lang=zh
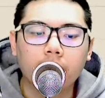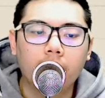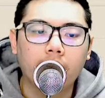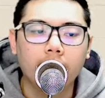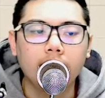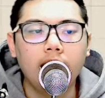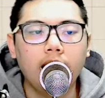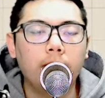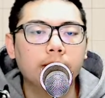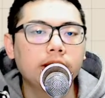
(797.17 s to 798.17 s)
OK，
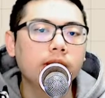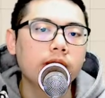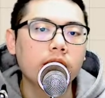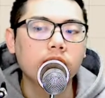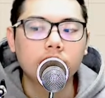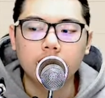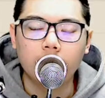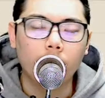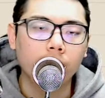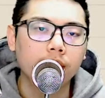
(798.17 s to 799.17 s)
那我们策略交易就是
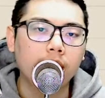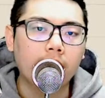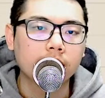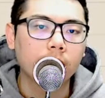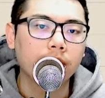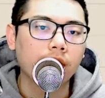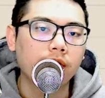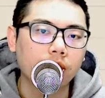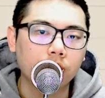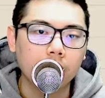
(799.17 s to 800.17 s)
用稳定的 SOP 方
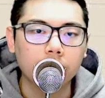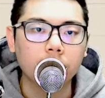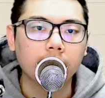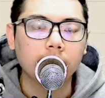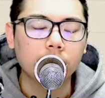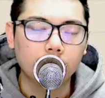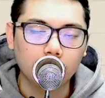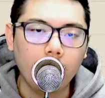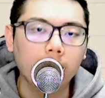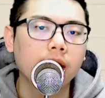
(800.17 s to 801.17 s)
法去应对
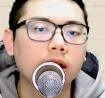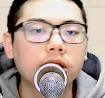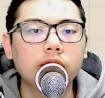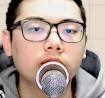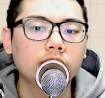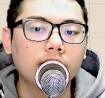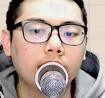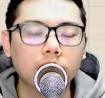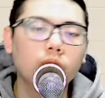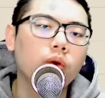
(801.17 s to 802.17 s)
万变的金融市
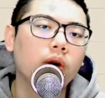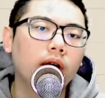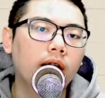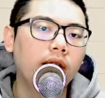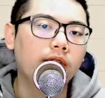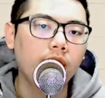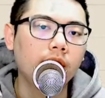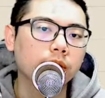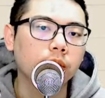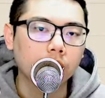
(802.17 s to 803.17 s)
场。说过了，方
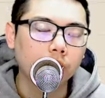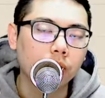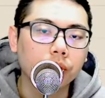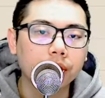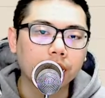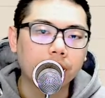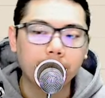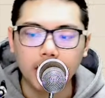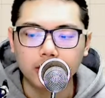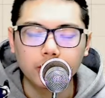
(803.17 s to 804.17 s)
法是稳定固定的，你
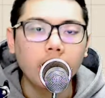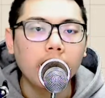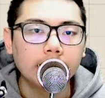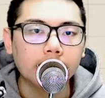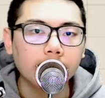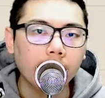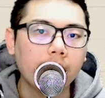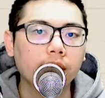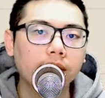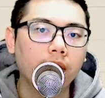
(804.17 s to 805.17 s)
不要去乱乱
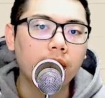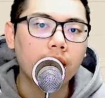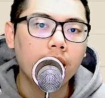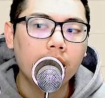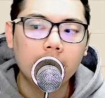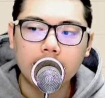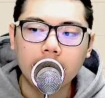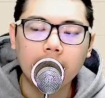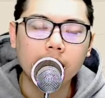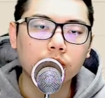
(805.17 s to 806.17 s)
搞一通。一下
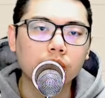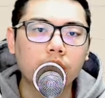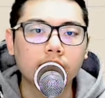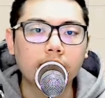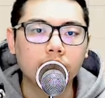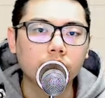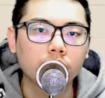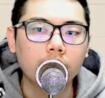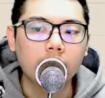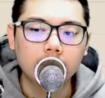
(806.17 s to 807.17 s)
看 A 族群好强去
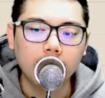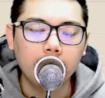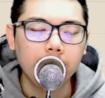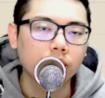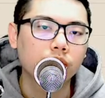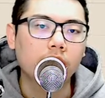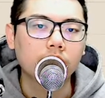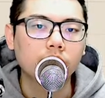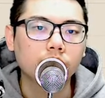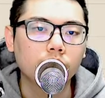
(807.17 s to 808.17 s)
追，一下看 B 族群好
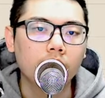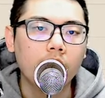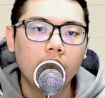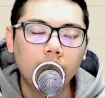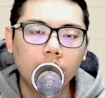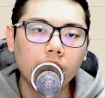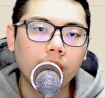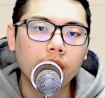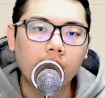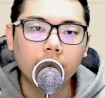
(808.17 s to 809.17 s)
强你去追，永
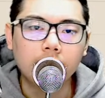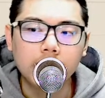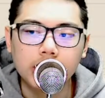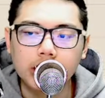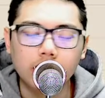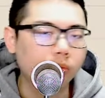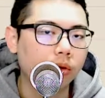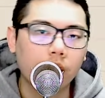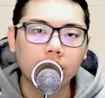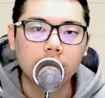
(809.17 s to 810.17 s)
远不考虑基期，永远不
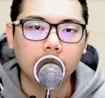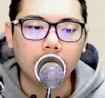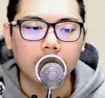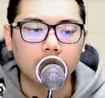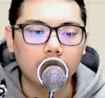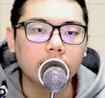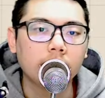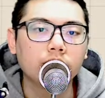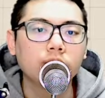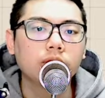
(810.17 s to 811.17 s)
考虑基本面，总有一
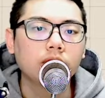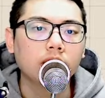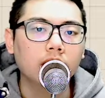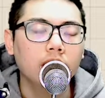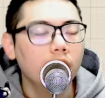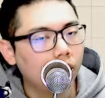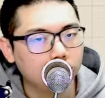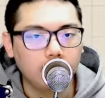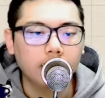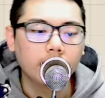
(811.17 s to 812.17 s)
天会出事的。哦，
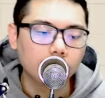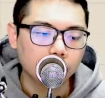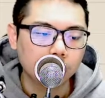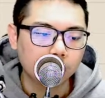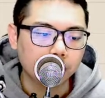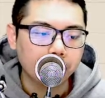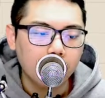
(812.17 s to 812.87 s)
总有一天会出事的。